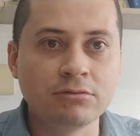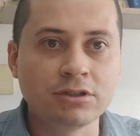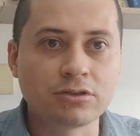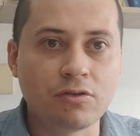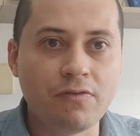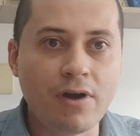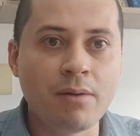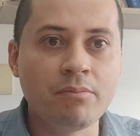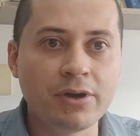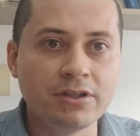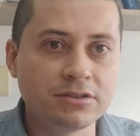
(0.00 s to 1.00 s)
por medio de nuestro
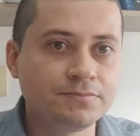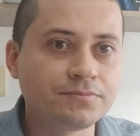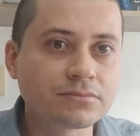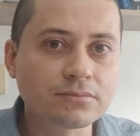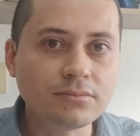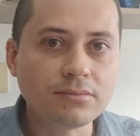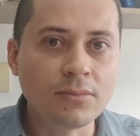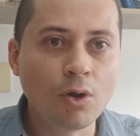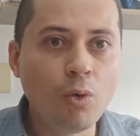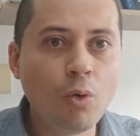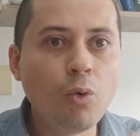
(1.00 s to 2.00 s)
fanpage
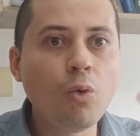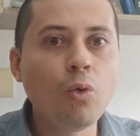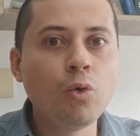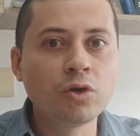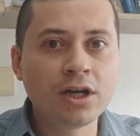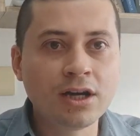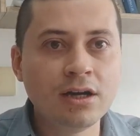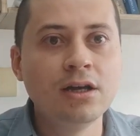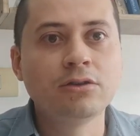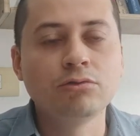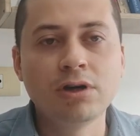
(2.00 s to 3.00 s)

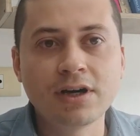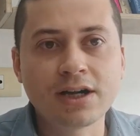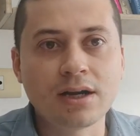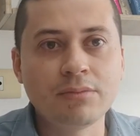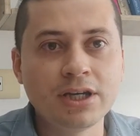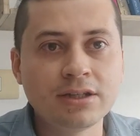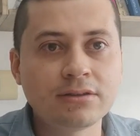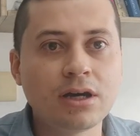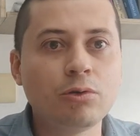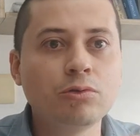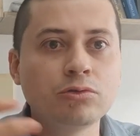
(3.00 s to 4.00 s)
una nueva
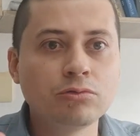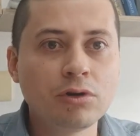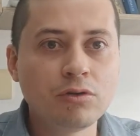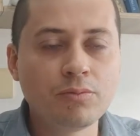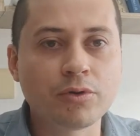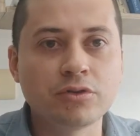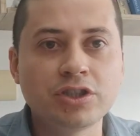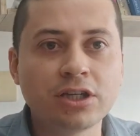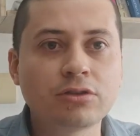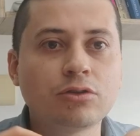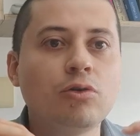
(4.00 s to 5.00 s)
herramienta, un nuevo
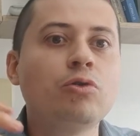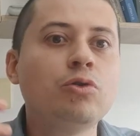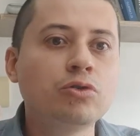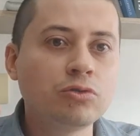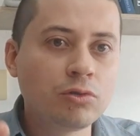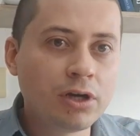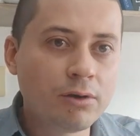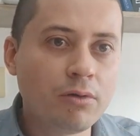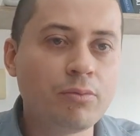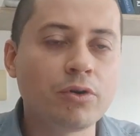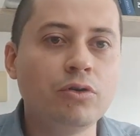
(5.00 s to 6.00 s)
proyecto, un
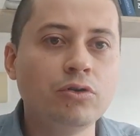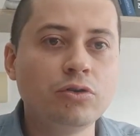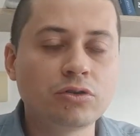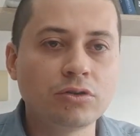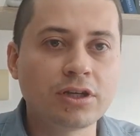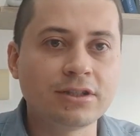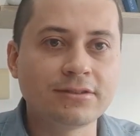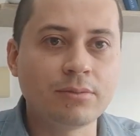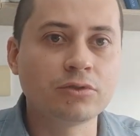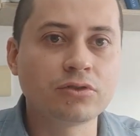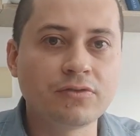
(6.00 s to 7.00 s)
nuevo producto
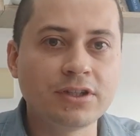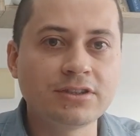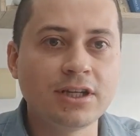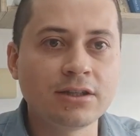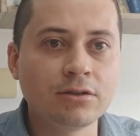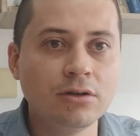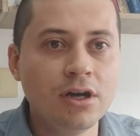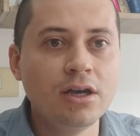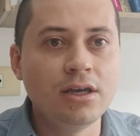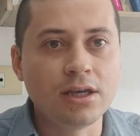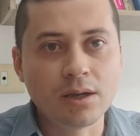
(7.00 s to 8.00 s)
que estamos
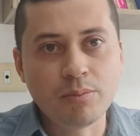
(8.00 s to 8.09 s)
ofreciendo